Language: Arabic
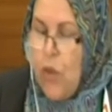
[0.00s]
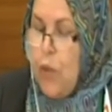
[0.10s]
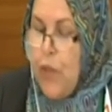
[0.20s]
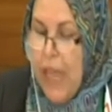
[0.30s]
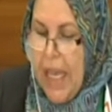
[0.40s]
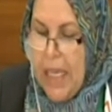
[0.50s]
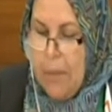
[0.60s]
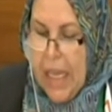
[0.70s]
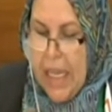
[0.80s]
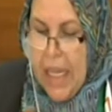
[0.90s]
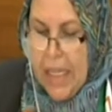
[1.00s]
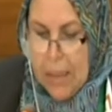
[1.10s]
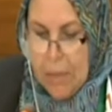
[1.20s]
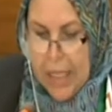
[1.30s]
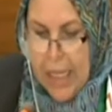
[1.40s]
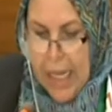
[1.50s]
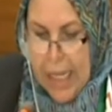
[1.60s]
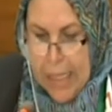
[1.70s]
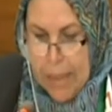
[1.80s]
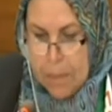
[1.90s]
وفي أي مكان من
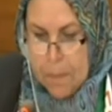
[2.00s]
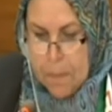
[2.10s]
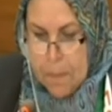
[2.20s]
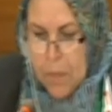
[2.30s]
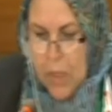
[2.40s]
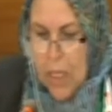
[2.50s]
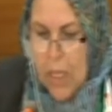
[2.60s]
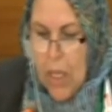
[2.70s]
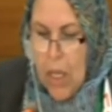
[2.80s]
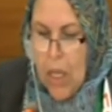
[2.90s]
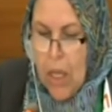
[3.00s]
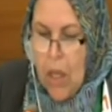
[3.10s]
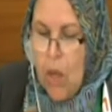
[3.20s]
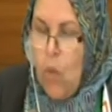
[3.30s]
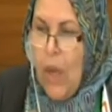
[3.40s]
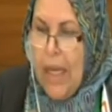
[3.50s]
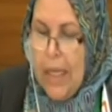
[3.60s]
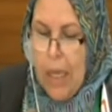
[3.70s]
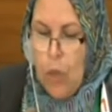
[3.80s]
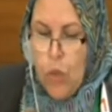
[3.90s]
العالم
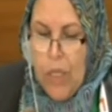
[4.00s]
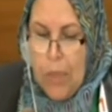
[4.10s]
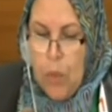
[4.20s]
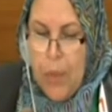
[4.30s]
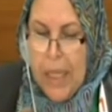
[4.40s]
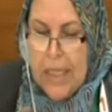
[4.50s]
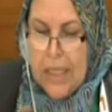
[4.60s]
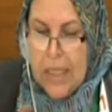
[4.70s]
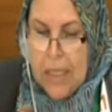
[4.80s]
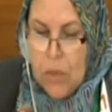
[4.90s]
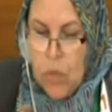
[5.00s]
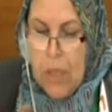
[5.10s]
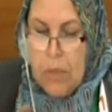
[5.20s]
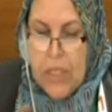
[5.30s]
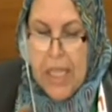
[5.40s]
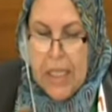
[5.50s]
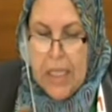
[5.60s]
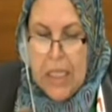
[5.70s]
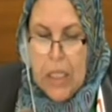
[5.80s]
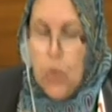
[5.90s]
ولنكون المبادرين
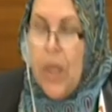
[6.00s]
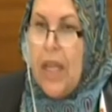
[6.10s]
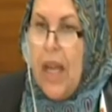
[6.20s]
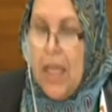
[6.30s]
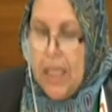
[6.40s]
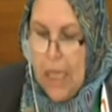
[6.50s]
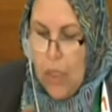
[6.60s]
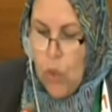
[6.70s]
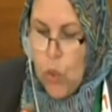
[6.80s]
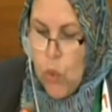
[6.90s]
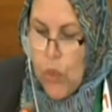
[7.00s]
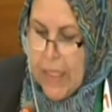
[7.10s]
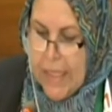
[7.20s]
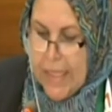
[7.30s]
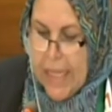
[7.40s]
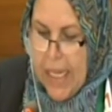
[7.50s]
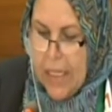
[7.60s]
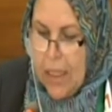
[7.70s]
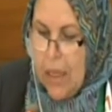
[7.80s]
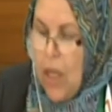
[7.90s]
والمساندين والراعين لحقوق
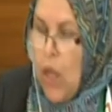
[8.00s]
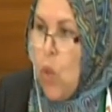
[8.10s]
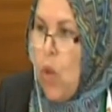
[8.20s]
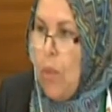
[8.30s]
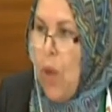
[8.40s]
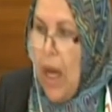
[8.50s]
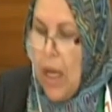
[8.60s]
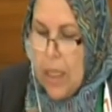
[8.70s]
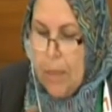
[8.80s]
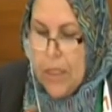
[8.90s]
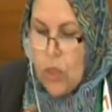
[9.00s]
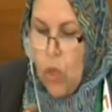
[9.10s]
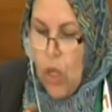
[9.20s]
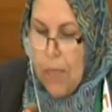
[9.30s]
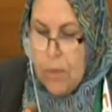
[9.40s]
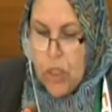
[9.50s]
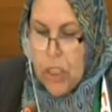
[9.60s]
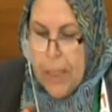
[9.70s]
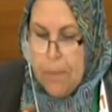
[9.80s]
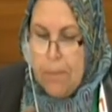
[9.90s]
الإنسان ومعاقبة كل
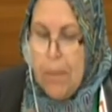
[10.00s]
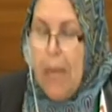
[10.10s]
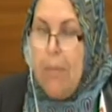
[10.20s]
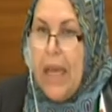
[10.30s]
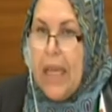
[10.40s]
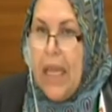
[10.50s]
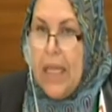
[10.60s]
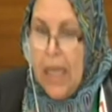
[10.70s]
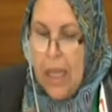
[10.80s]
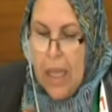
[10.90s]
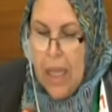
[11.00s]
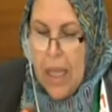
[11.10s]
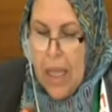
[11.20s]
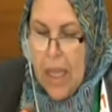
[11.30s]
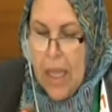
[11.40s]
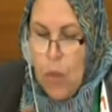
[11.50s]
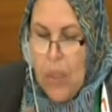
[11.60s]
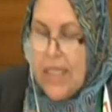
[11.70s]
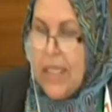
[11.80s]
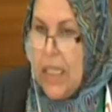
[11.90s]
مجرم مهما كان
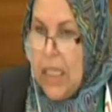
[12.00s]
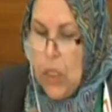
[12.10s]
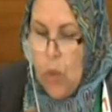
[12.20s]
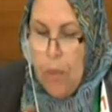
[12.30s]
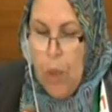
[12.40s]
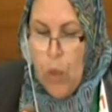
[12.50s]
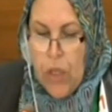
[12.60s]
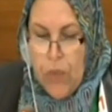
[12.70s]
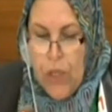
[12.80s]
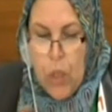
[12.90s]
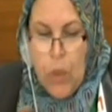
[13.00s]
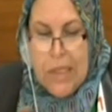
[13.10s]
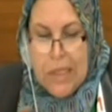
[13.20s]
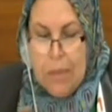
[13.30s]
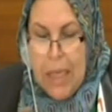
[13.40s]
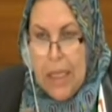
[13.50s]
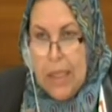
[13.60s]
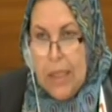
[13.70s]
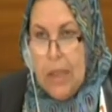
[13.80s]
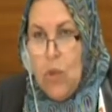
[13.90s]
وزنه وموقفه
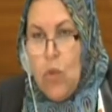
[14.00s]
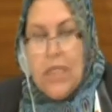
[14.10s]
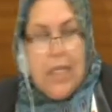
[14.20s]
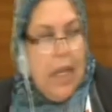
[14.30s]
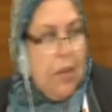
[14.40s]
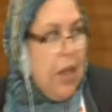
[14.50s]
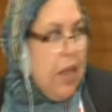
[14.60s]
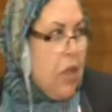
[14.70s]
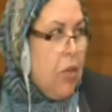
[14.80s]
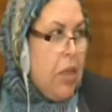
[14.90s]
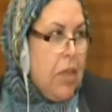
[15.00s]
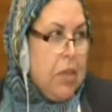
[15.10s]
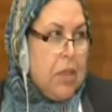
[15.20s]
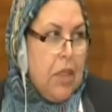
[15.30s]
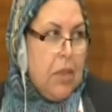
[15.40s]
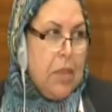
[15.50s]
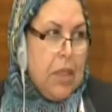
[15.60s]
وانتمائه والسلام عليكم ورحمة الله